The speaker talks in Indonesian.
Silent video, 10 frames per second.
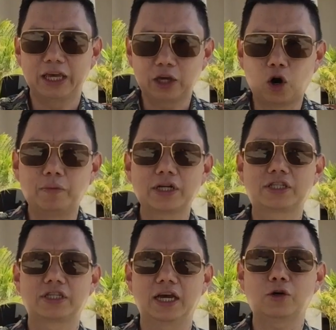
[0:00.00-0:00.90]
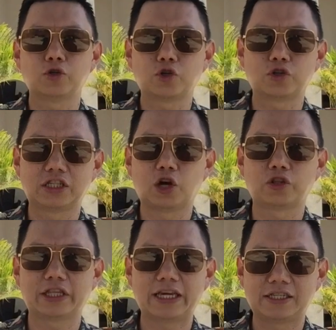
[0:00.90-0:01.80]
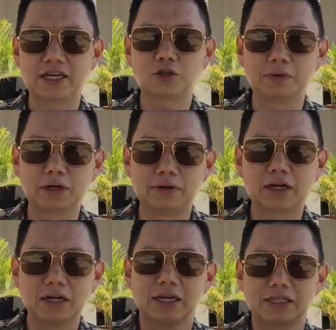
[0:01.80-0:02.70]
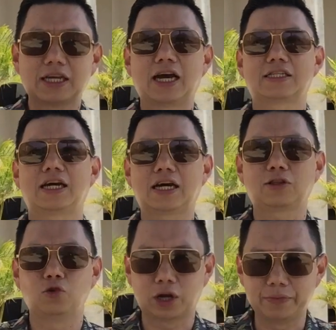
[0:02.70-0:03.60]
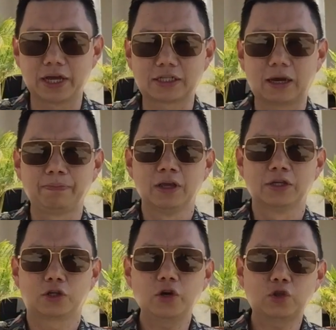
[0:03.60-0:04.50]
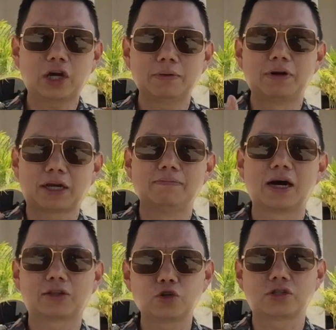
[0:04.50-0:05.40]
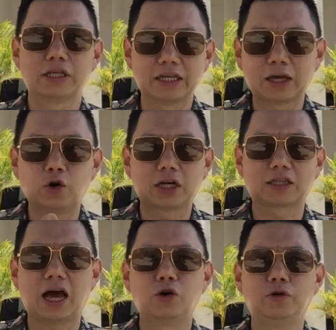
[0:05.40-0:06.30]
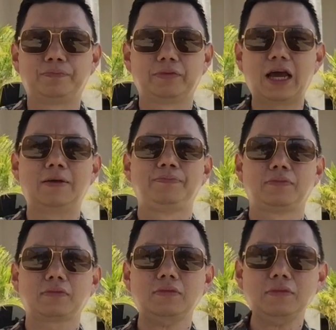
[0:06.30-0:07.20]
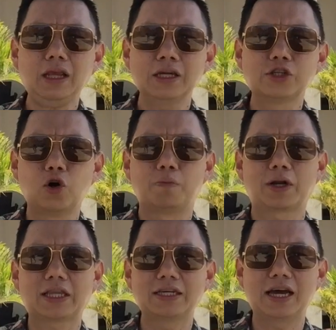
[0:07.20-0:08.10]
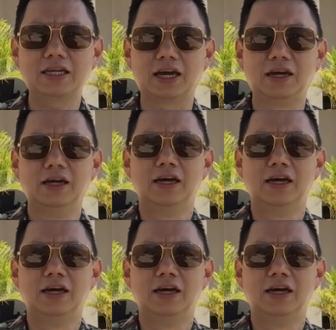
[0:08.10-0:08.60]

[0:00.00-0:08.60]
e-commerce ya khusus di Southeast Asia itu benar-benar sangat-sangat luar biasa. So itu akan berkembang terus dari tahun ke tahun. Nah, so pertanyaannya,